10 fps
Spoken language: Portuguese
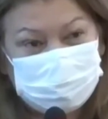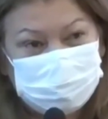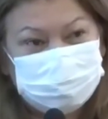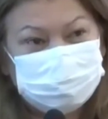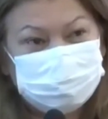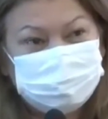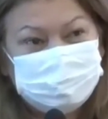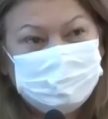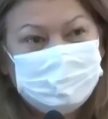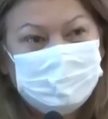ainda,
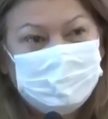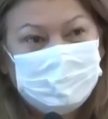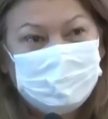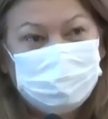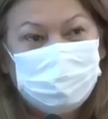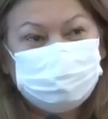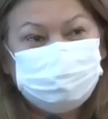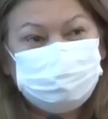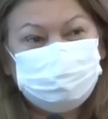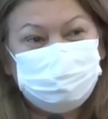a
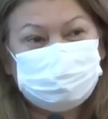gente